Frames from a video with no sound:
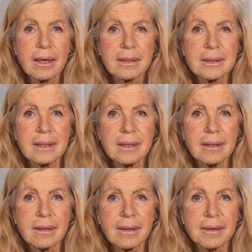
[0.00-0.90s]
Sie
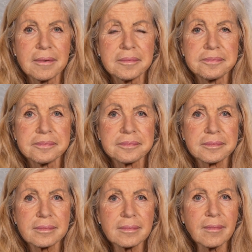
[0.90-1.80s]
ähm,
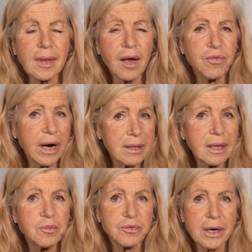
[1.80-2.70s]
fangen
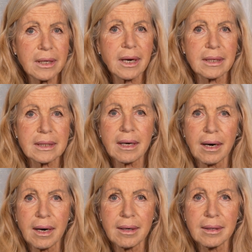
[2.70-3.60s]
eben freie
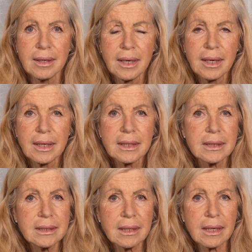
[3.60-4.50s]
Radikale
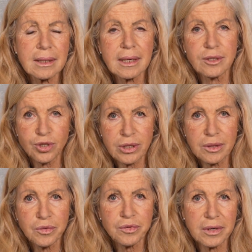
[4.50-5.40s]
die an der
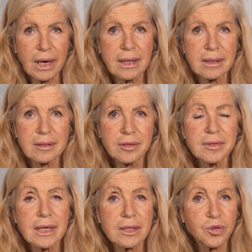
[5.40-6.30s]
Entstehung von allen
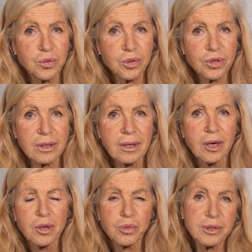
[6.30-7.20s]
zivilisatorischen
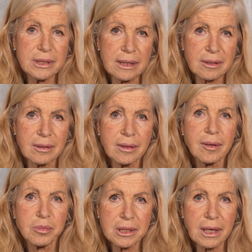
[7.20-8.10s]
Prozessen
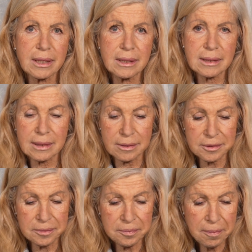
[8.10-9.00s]
beteiligt sind.